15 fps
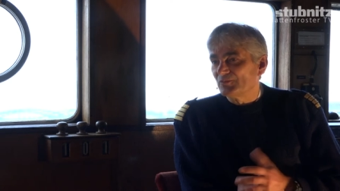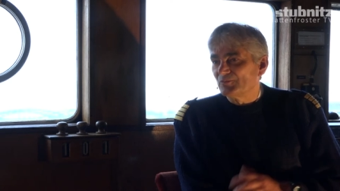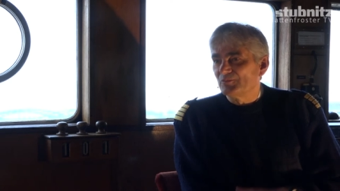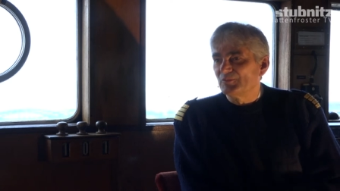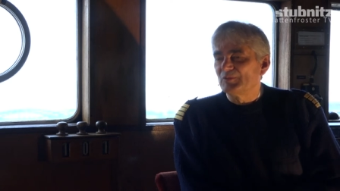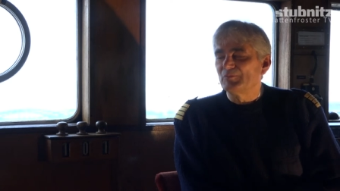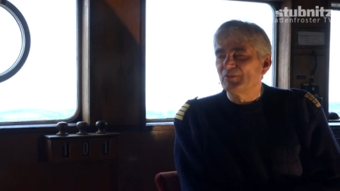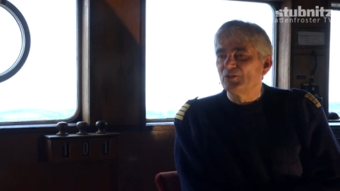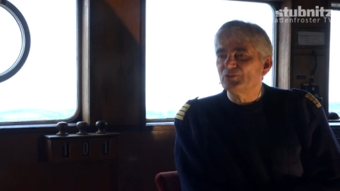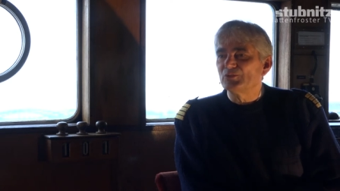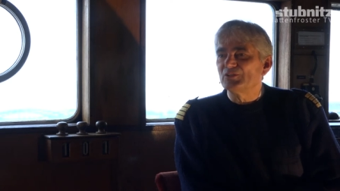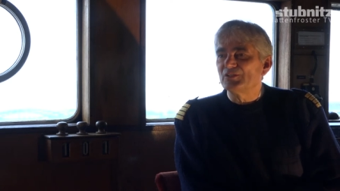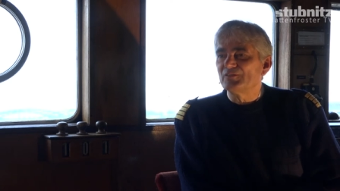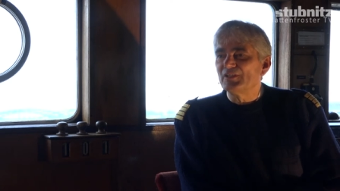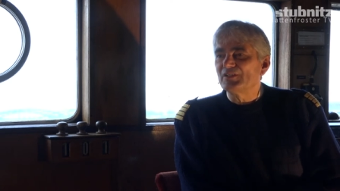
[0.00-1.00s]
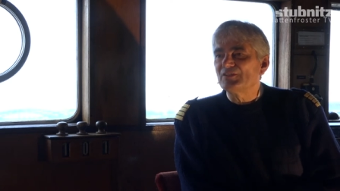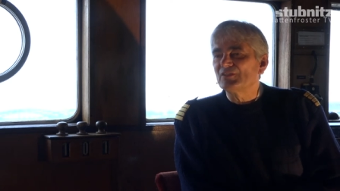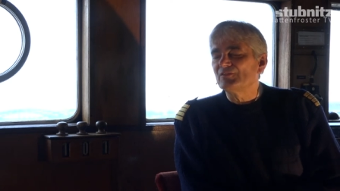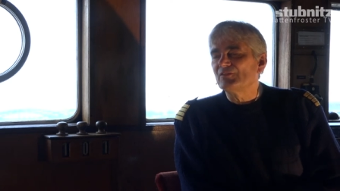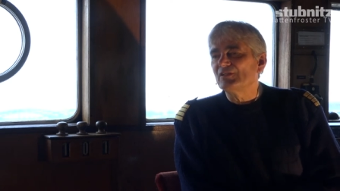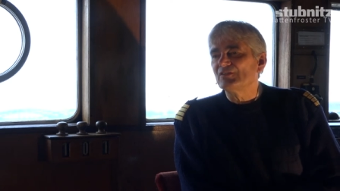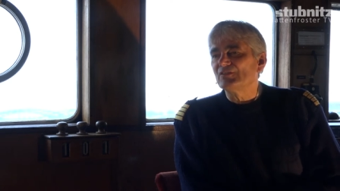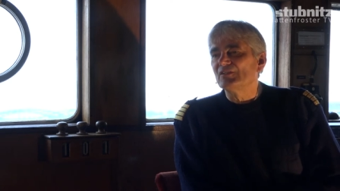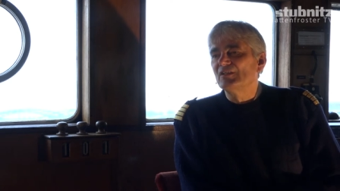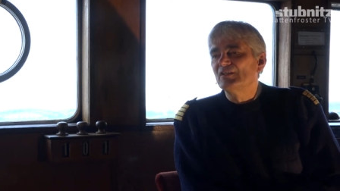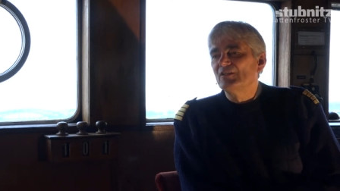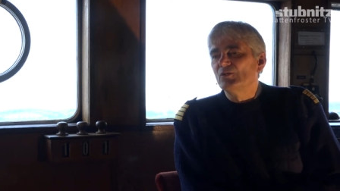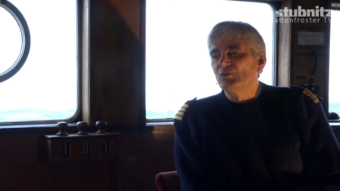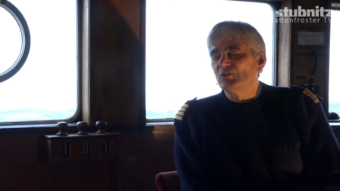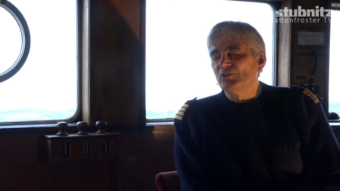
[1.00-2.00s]
mit dem Auto unterwegs gewesen
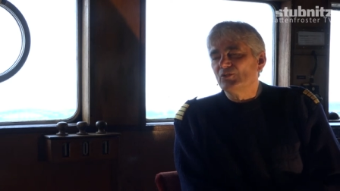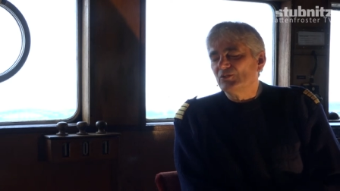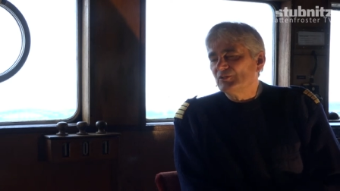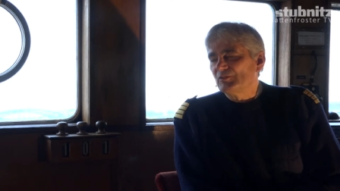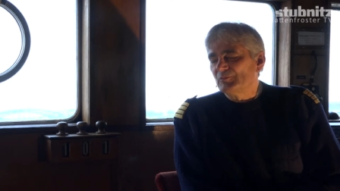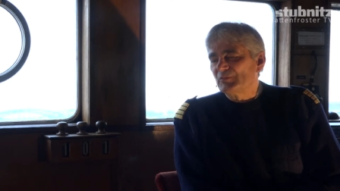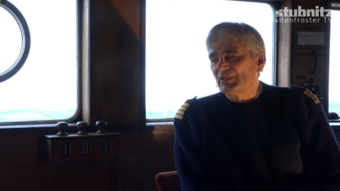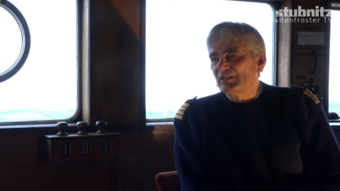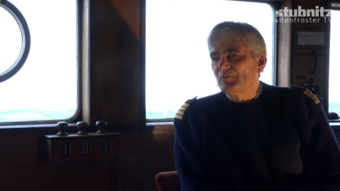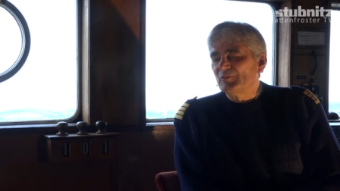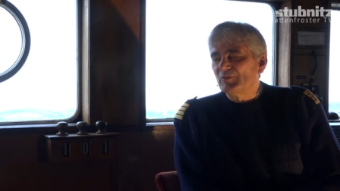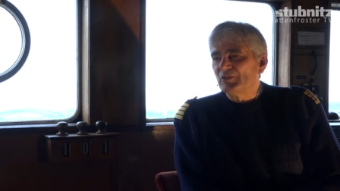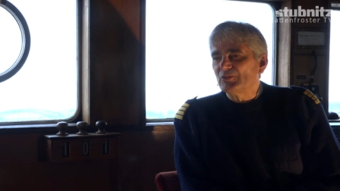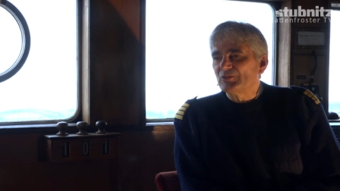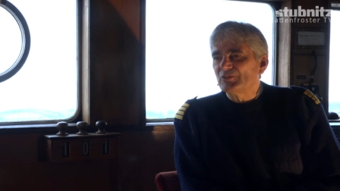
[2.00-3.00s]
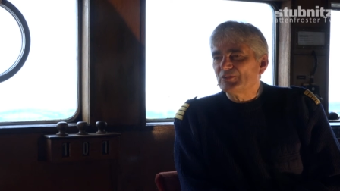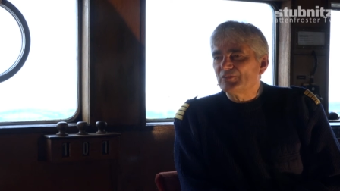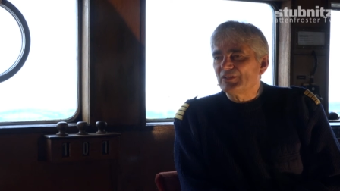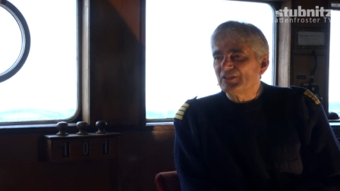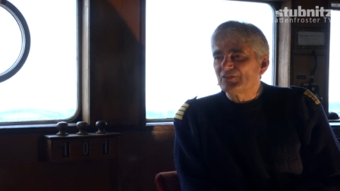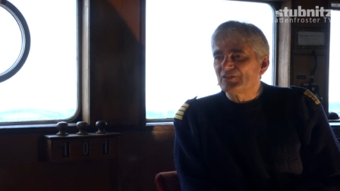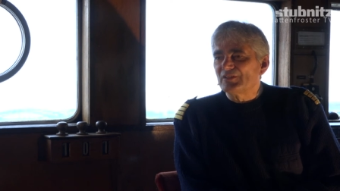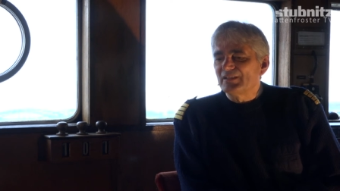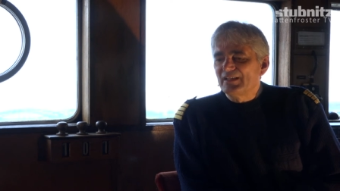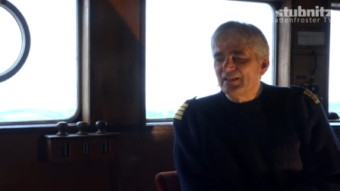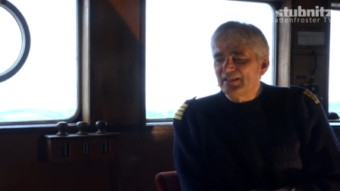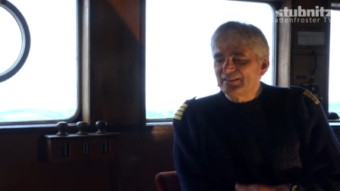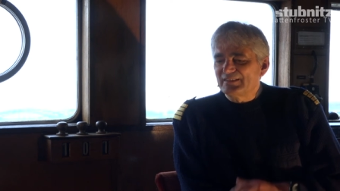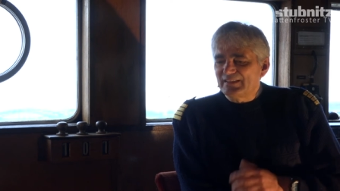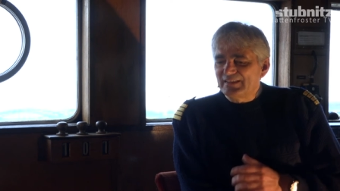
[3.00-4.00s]
oder also gerne mit dem Auto unterwegs und
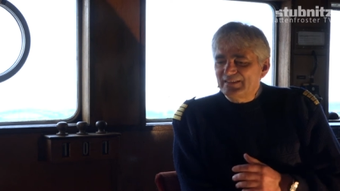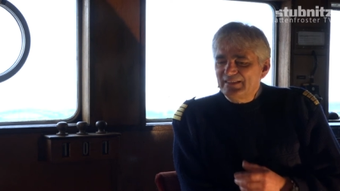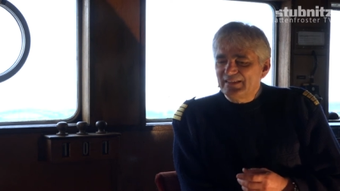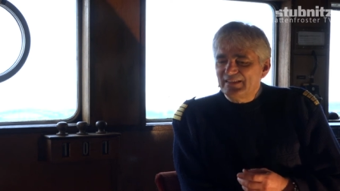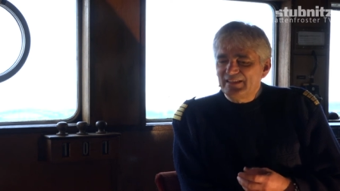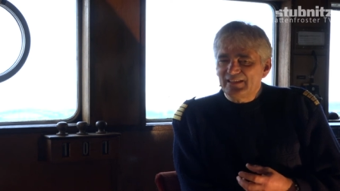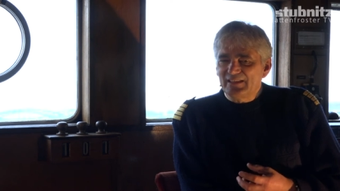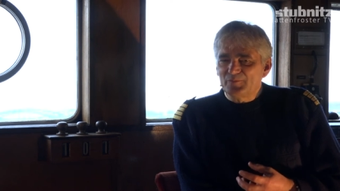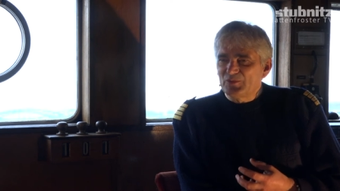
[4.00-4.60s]
hat dann die Gelegenheit,